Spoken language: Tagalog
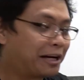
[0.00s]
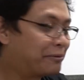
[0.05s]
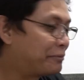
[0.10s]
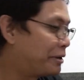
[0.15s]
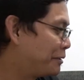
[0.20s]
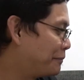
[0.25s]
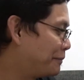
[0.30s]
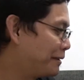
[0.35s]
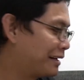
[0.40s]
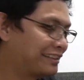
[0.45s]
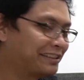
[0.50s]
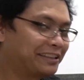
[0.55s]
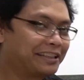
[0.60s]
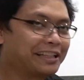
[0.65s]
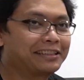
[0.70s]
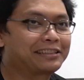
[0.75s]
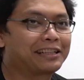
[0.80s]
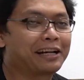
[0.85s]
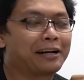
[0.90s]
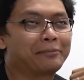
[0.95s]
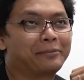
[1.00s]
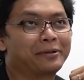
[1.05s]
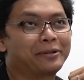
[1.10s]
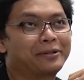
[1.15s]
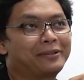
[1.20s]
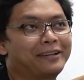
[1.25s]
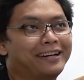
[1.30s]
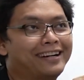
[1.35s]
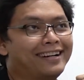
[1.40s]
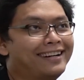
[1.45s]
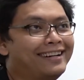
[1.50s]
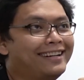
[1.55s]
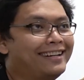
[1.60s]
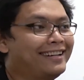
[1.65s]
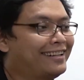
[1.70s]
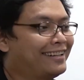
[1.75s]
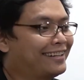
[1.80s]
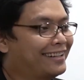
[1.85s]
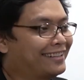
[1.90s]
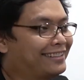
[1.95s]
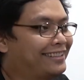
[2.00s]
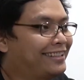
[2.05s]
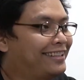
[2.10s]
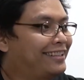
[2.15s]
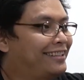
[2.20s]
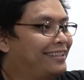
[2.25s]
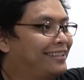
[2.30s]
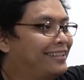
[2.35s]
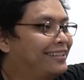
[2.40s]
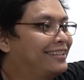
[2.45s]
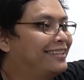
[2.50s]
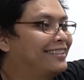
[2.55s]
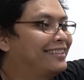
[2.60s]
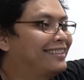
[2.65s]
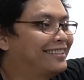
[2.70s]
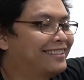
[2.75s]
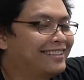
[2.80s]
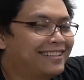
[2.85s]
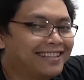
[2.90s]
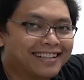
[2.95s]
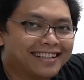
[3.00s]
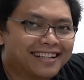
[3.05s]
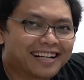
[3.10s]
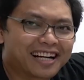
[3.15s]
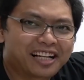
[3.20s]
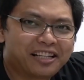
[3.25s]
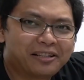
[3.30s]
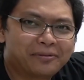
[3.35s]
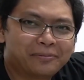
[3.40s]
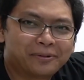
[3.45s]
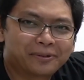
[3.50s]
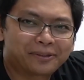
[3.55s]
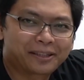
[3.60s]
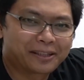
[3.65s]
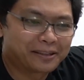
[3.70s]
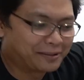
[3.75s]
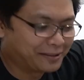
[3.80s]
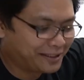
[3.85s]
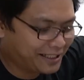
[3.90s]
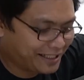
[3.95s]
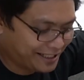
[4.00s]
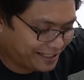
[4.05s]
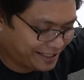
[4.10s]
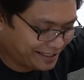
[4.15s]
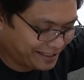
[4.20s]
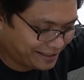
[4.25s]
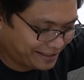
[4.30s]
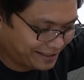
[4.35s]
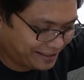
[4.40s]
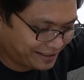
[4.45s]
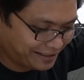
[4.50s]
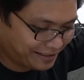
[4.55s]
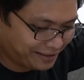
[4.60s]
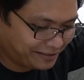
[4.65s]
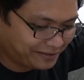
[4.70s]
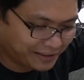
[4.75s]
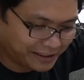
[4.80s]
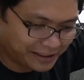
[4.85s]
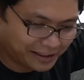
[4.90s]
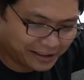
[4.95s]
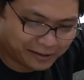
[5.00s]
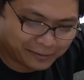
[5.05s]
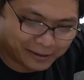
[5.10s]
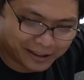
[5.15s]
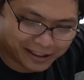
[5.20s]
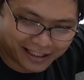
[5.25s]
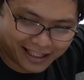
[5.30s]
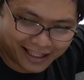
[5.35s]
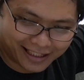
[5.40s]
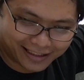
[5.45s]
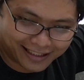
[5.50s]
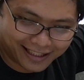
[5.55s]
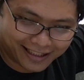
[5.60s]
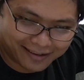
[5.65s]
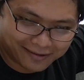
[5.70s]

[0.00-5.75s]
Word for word: tama yung mga sinasabi ko ah. Kasi kalimutan ko na eh. Infinity War yata.